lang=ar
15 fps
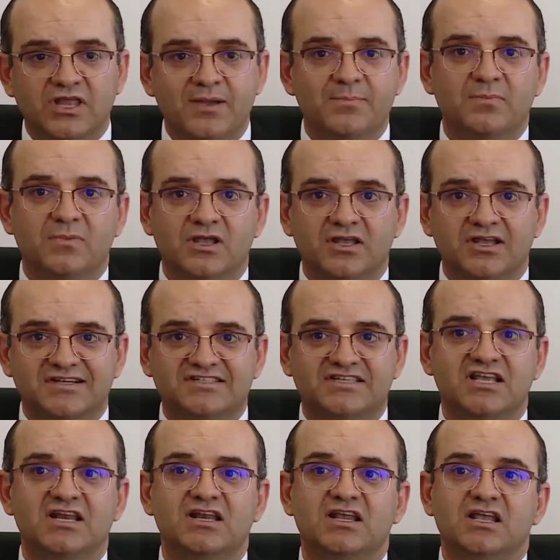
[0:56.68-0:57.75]
تم
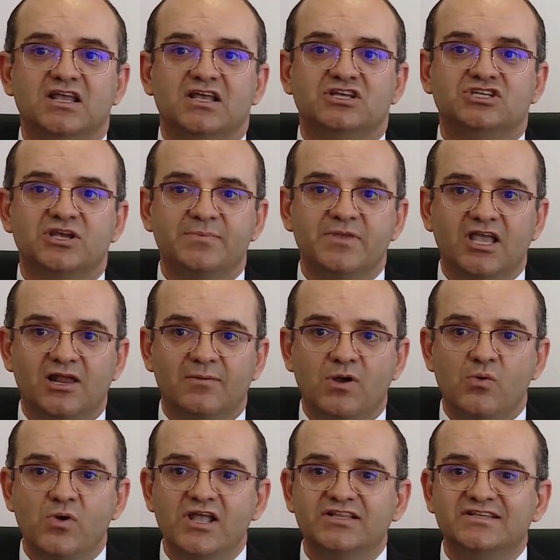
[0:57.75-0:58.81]
إرسال جميع
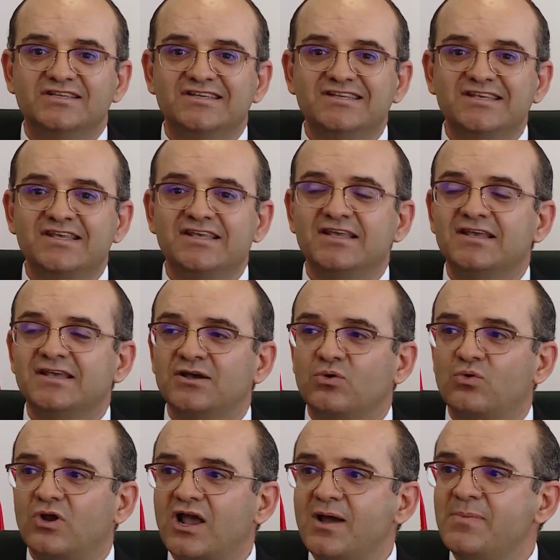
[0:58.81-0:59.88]
المواد
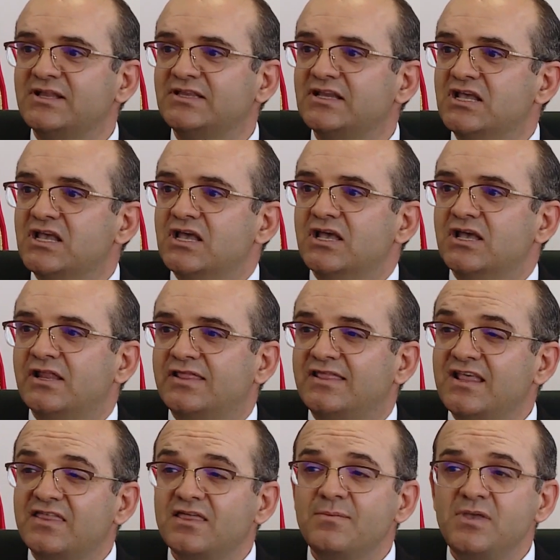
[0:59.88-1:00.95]
لقرابة
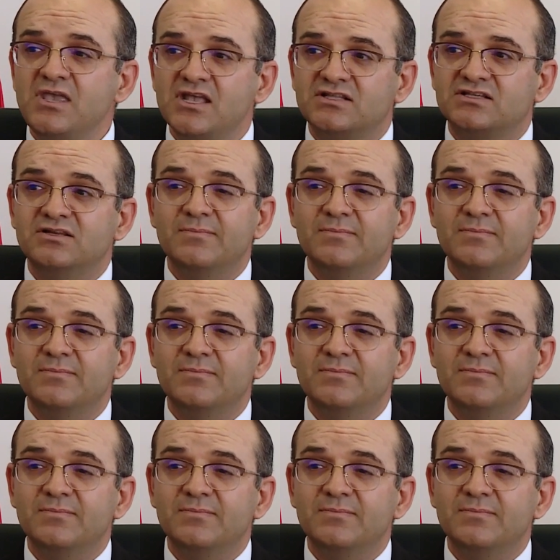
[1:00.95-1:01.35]
300